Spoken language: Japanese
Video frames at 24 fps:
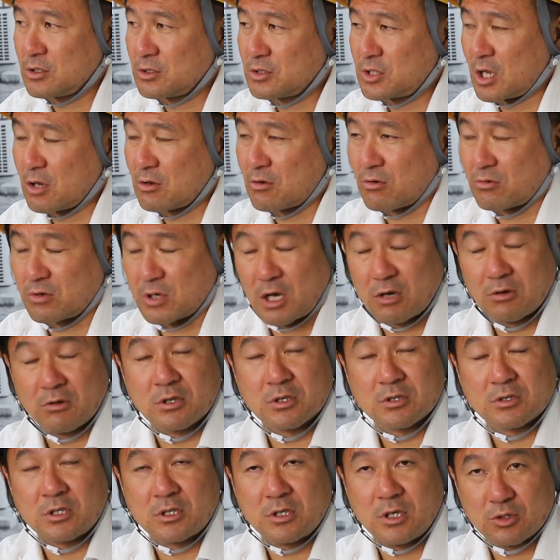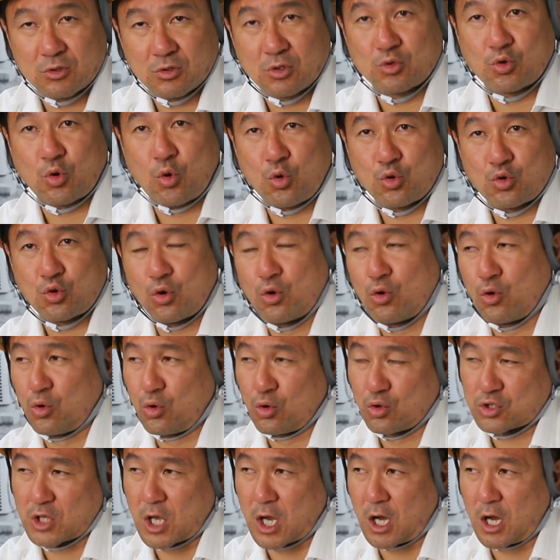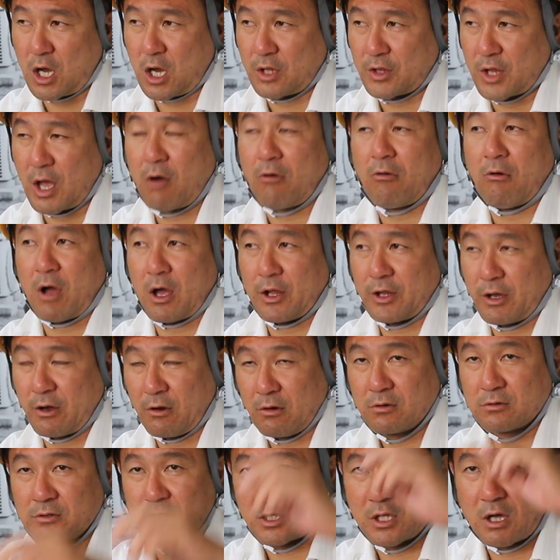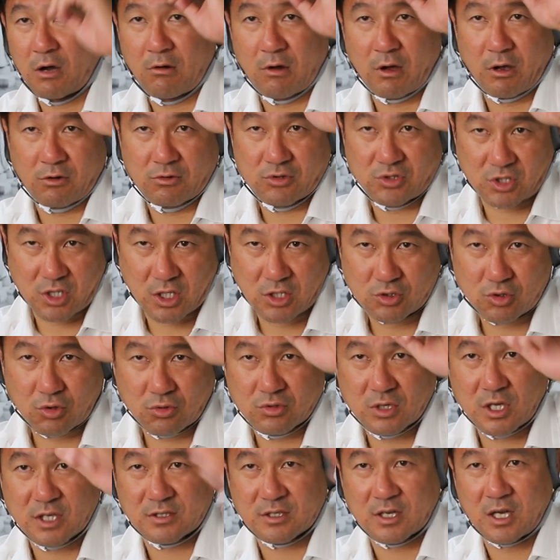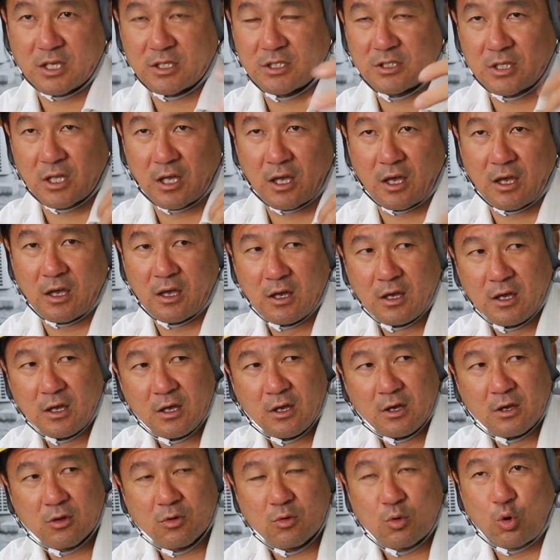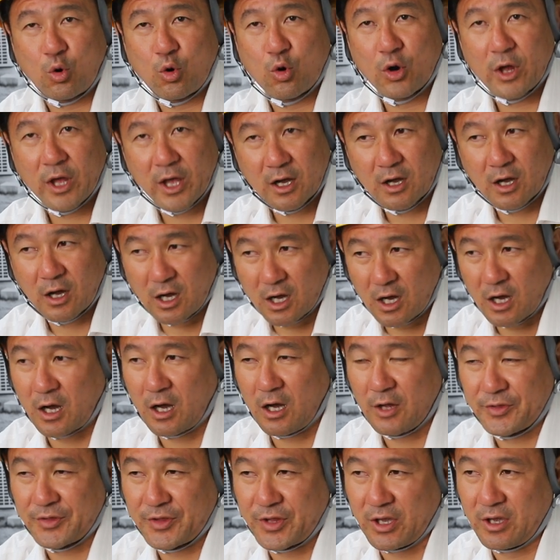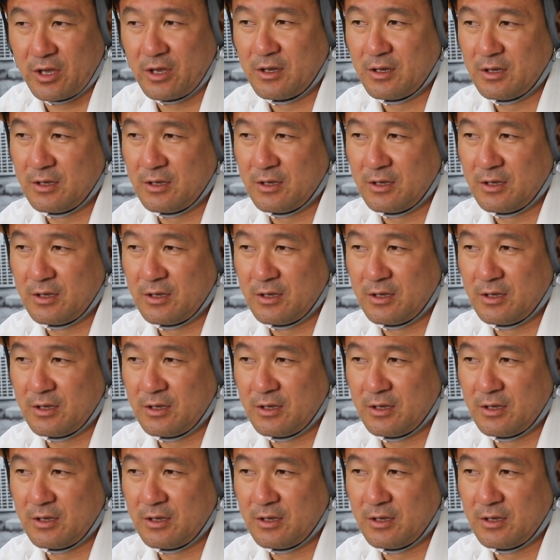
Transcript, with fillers: 全国にあるような東京大阪名古屋だよで名古屋の支店長クラスが来てこれかって